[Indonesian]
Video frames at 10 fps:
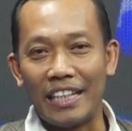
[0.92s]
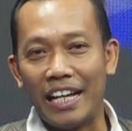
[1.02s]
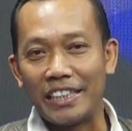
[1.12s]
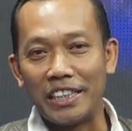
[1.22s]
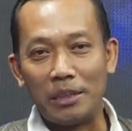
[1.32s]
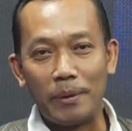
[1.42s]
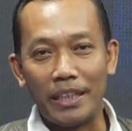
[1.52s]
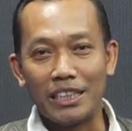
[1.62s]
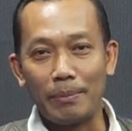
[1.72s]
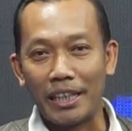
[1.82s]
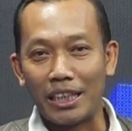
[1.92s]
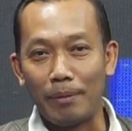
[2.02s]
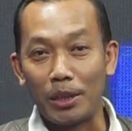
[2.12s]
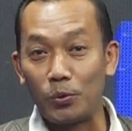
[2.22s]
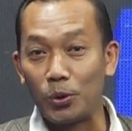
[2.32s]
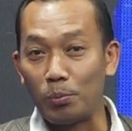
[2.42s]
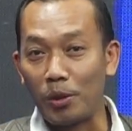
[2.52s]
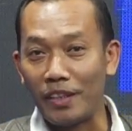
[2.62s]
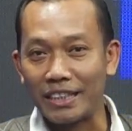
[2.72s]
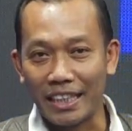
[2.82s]
Tak hanya dipilih sebagai tempat untuk
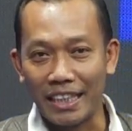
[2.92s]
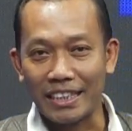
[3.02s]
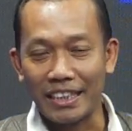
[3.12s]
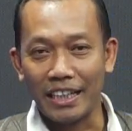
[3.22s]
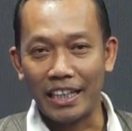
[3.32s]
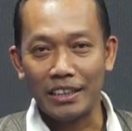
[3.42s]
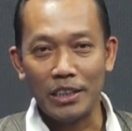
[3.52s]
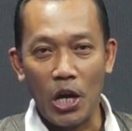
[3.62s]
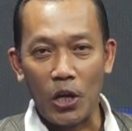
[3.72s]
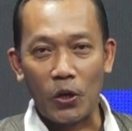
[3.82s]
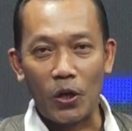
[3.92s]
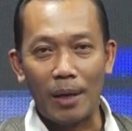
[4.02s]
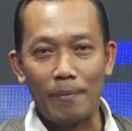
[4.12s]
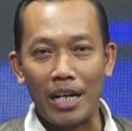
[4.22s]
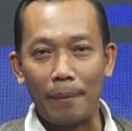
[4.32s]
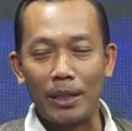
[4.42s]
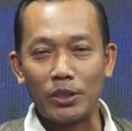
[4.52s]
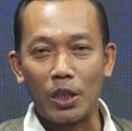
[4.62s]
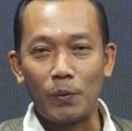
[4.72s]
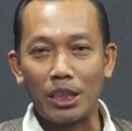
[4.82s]
berwisata saja, kolam renang
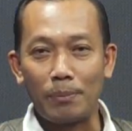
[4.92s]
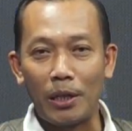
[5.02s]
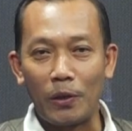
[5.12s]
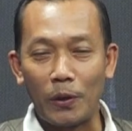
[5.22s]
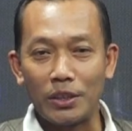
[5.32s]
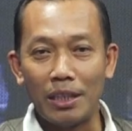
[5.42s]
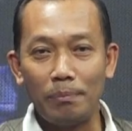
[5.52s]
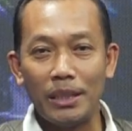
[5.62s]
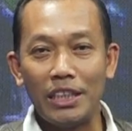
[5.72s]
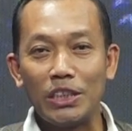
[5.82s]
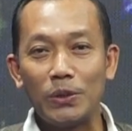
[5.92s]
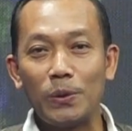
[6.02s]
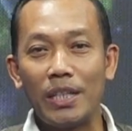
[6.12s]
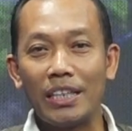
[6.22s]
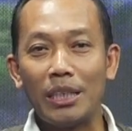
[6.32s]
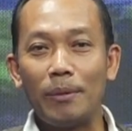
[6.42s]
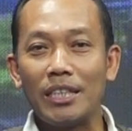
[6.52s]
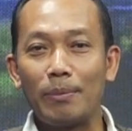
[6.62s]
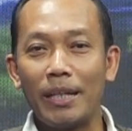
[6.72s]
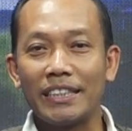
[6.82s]
pancaran Waterpark Rogo Campi juga dipilih
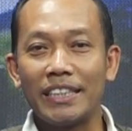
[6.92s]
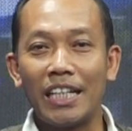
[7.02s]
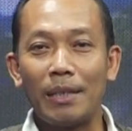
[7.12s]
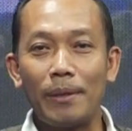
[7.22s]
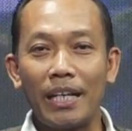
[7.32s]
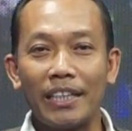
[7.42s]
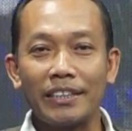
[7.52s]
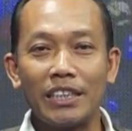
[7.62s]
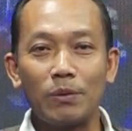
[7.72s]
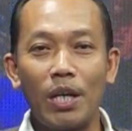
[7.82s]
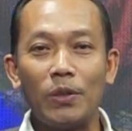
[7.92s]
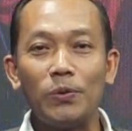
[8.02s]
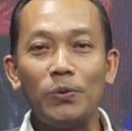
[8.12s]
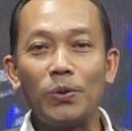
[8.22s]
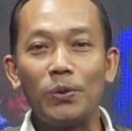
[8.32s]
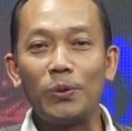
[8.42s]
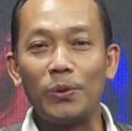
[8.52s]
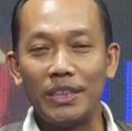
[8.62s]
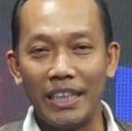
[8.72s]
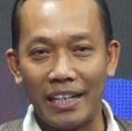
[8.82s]
sebagai sarana praktek siswa untuk
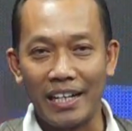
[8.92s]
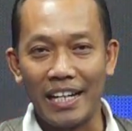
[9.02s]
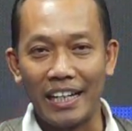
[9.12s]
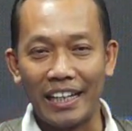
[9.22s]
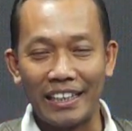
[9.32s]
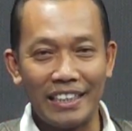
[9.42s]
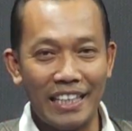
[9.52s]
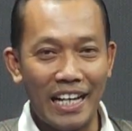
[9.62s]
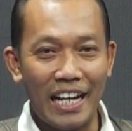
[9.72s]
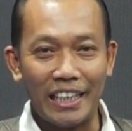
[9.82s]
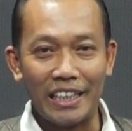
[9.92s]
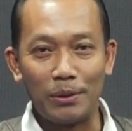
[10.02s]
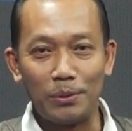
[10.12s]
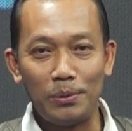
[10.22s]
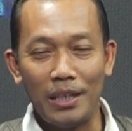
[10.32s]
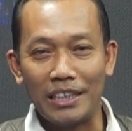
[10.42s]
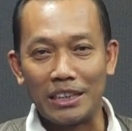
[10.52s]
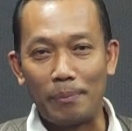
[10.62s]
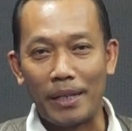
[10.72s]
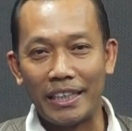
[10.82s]
ujian renang. Hal itu
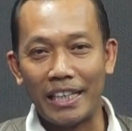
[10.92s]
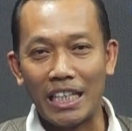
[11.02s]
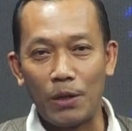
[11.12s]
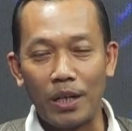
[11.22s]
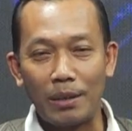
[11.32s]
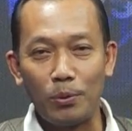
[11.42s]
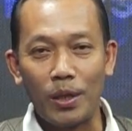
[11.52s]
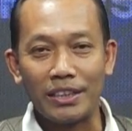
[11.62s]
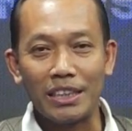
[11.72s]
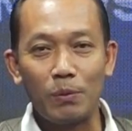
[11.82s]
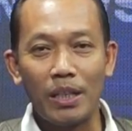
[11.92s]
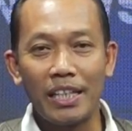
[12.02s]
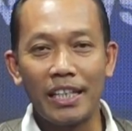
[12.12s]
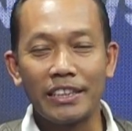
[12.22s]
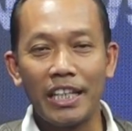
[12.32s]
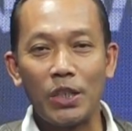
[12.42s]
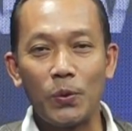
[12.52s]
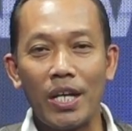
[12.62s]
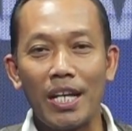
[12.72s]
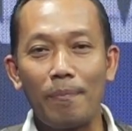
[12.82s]
seperti yang dilakukan puluhan siswa dari SDN
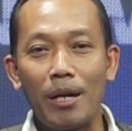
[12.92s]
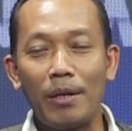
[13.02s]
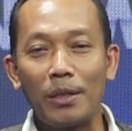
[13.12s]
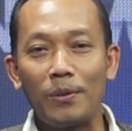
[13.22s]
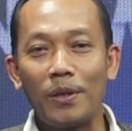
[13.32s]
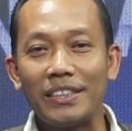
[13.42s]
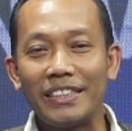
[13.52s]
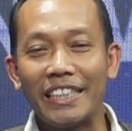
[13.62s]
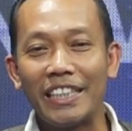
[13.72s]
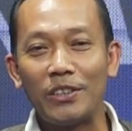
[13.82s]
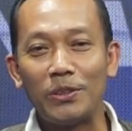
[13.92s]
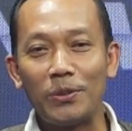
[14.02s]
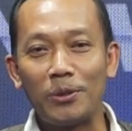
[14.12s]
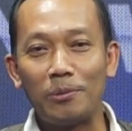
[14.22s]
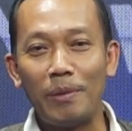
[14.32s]
2 Lemah Bangkulon, Singojuru,